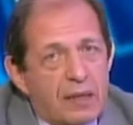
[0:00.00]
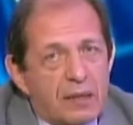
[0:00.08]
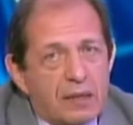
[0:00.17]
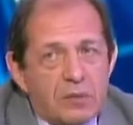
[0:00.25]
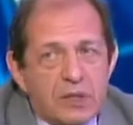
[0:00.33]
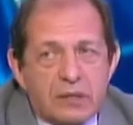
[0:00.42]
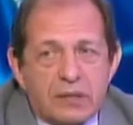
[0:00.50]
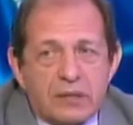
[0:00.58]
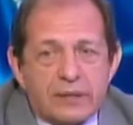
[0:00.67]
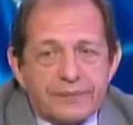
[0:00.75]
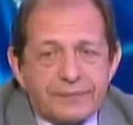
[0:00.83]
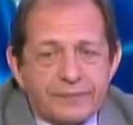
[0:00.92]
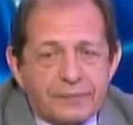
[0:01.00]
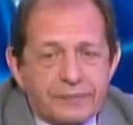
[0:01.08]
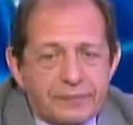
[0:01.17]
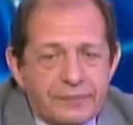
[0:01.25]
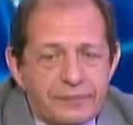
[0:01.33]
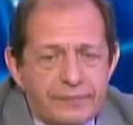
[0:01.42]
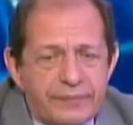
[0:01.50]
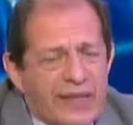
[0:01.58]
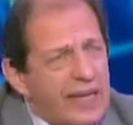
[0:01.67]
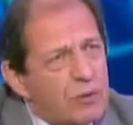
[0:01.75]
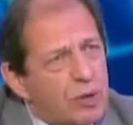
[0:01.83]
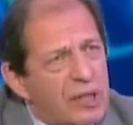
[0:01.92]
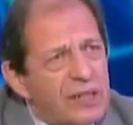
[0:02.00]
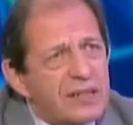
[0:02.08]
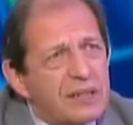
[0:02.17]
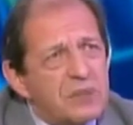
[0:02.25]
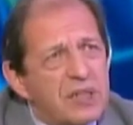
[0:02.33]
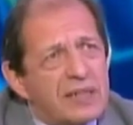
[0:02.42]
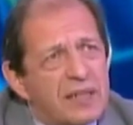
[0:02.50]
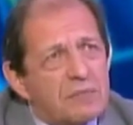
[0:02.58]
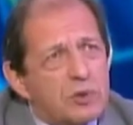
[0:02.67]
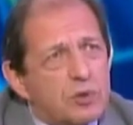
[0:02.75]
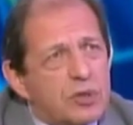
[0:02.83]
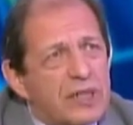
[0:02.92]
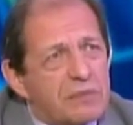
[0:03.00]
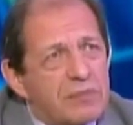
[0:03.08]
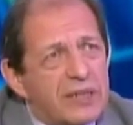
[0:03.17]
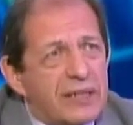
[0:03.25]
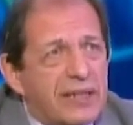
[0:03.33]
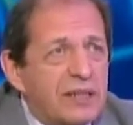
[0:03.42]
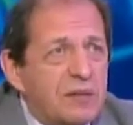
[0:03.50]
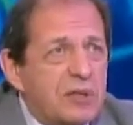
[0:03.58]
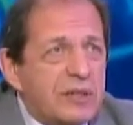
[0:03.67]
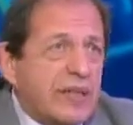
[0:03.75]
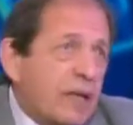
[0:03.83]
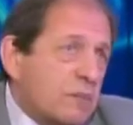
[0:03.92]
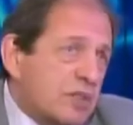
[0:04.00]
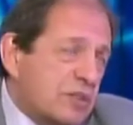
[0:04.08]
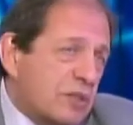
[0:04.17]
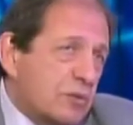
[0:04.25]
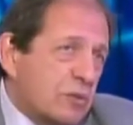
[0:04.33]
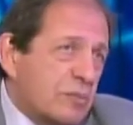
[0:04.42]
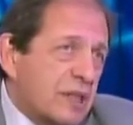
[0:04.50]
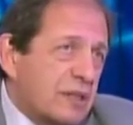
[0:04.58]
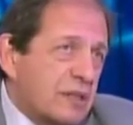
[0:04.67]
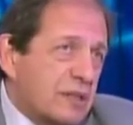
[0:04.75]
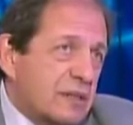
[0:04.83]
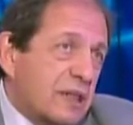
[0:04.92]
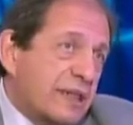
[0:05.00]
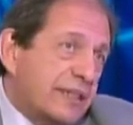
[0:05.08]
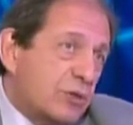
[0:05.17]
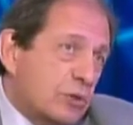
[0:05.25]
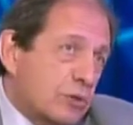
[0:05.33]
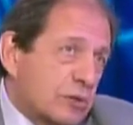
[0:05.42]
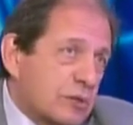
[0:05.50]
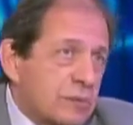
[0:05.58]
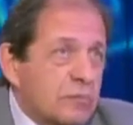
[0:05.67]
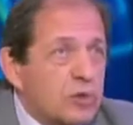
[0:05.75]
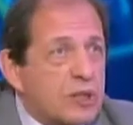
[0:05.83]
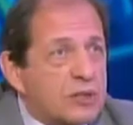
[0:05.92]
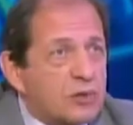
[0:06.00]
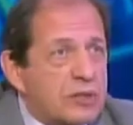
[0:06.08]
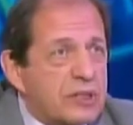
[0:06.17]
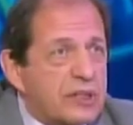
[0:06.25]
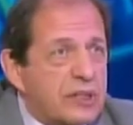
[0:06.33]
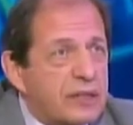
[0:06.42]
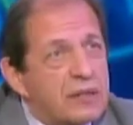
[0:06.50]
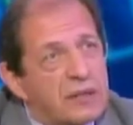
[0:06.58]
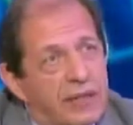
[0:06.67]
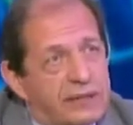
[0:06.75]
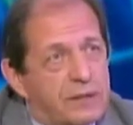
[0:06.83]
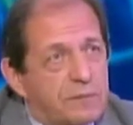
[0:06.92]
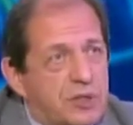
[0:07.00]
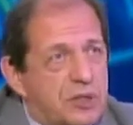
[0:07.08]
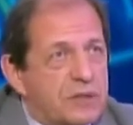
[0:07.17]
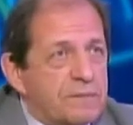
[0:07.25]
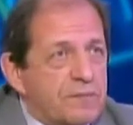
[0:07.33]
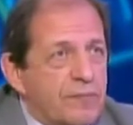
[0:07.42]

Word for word: Ama... E, yani oralardan bir yerden bir düzeltme gelebilir. Gelmesi de normal e, daha iyi olur bundan sonraki etap için.